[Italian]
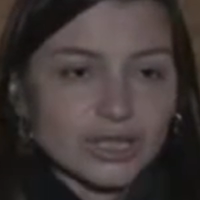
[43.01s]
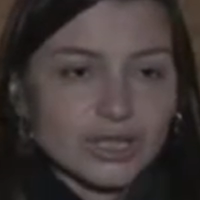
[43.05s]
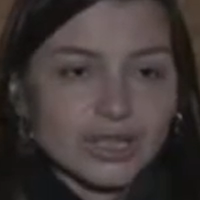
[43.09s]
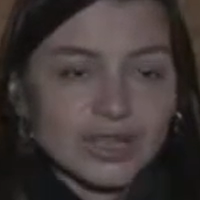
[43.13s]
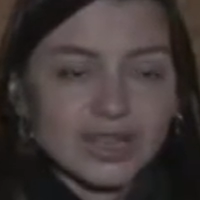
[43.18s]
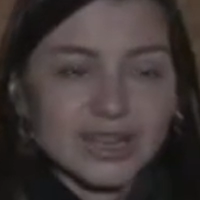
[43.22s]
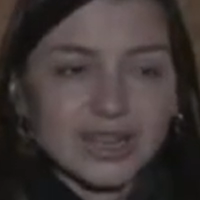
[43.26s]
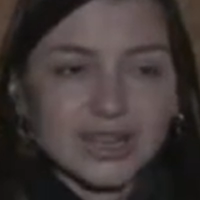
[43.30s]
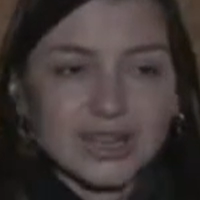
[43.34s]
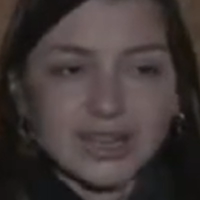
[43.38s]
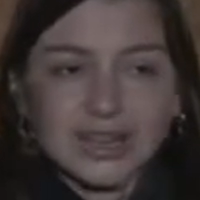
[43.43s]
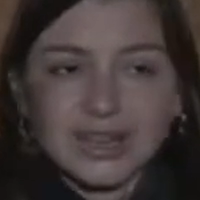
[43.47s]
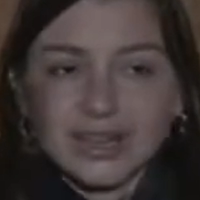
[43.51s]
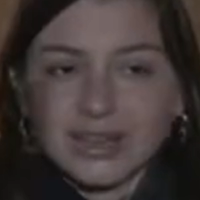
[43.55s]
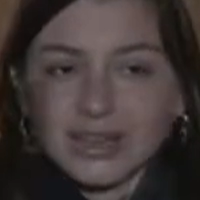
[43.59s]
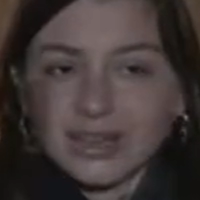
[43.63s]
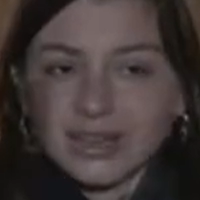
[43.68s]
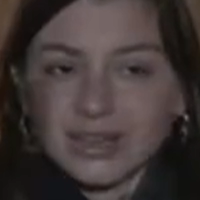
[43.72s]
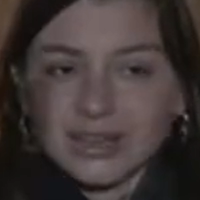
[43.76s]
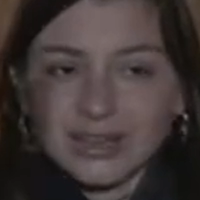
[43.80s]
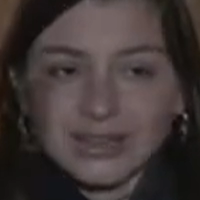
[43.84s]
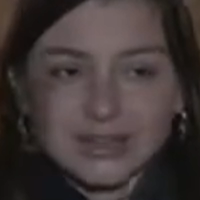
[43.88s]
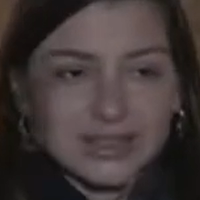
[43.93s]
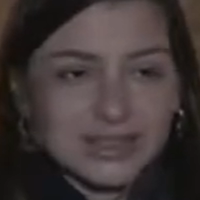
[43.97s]

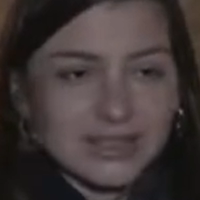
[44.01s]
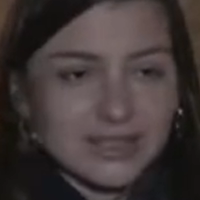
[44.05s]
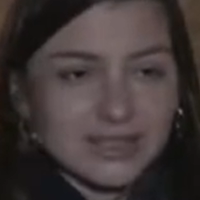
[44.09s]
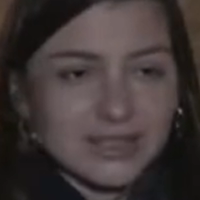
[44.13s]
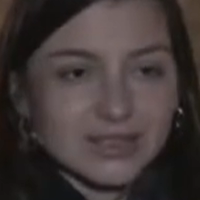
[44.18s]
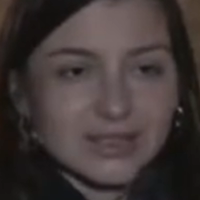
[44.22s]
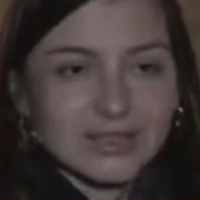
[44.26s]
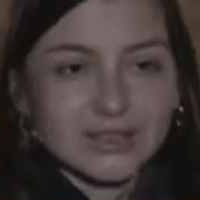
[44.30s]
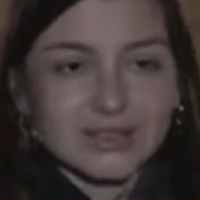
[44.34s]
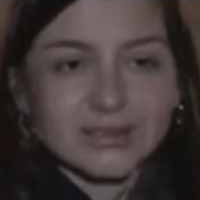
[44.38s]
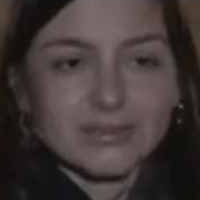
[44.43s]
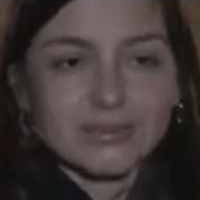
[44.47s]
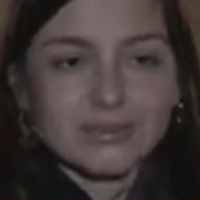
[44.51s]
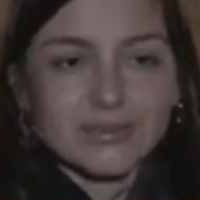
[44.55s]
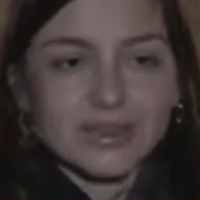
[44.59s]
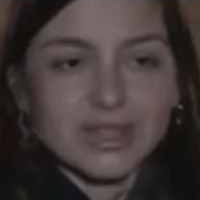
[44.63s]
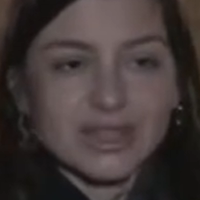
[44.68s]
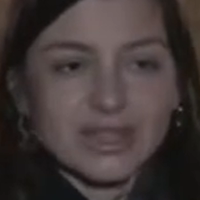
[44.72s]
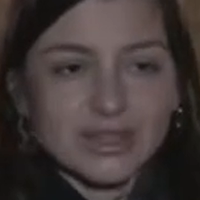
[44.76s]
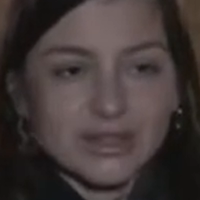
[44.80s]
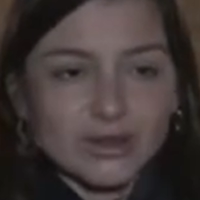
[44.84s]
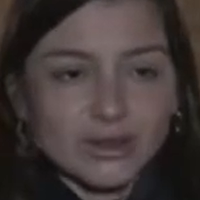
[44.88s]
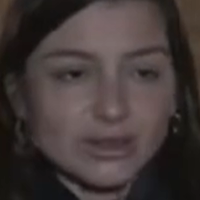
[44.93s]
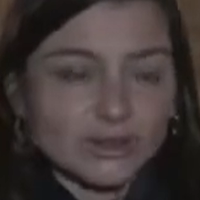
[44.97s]
eh, di
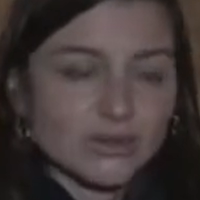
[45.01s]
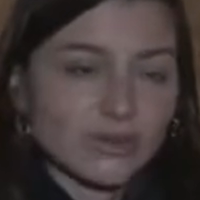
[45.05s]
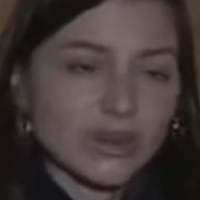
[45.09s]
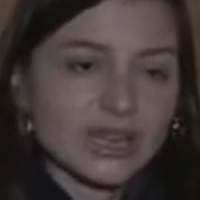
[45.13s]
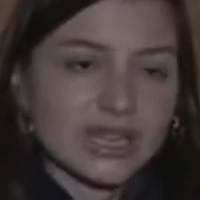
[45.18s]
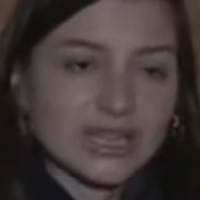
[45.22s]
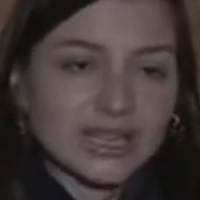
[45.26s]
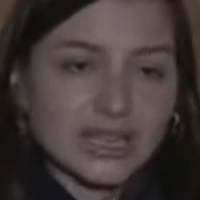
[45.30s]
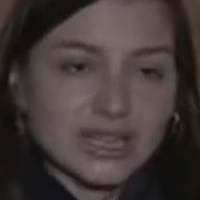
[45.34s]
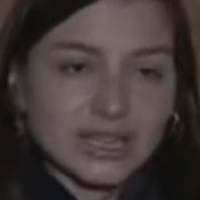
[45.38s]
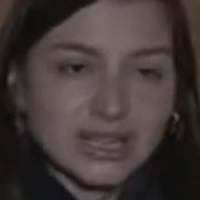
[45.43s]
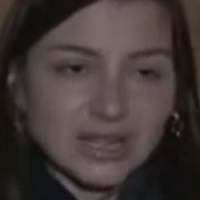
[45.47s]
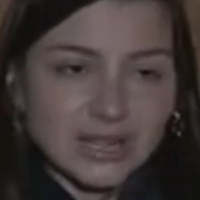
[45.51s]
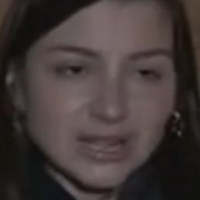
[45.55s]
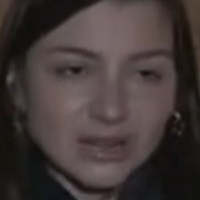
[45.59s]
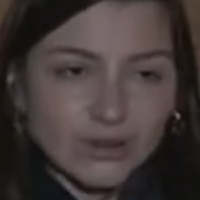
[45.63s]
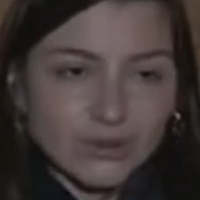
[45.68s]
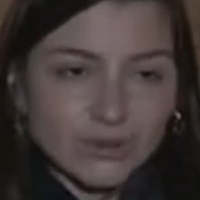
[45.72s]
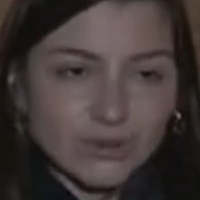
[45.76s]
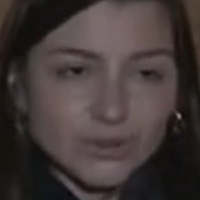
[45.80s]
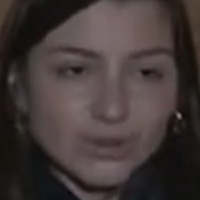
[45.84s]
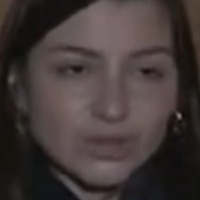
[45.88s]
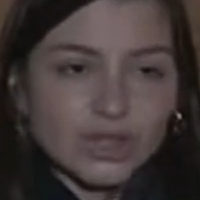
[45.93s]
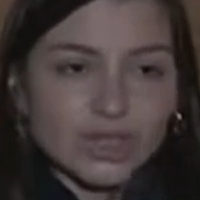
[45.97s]
miglior qualità della
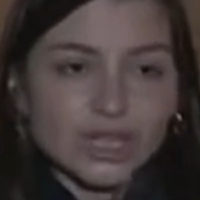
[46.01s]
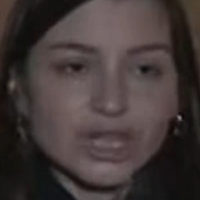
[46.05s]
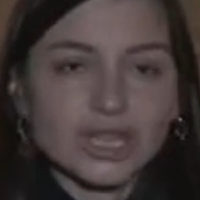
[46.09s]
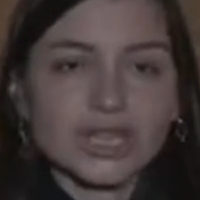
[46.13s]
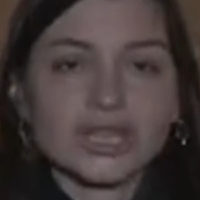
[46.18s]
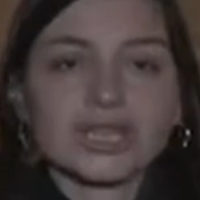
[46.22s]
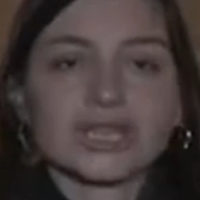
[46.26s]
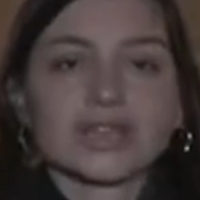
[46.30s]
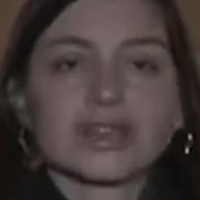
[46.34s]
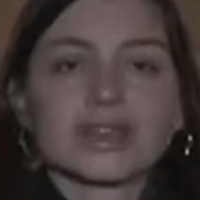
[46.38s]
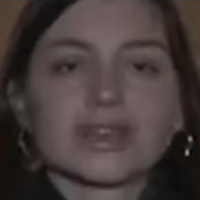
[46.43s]
luce,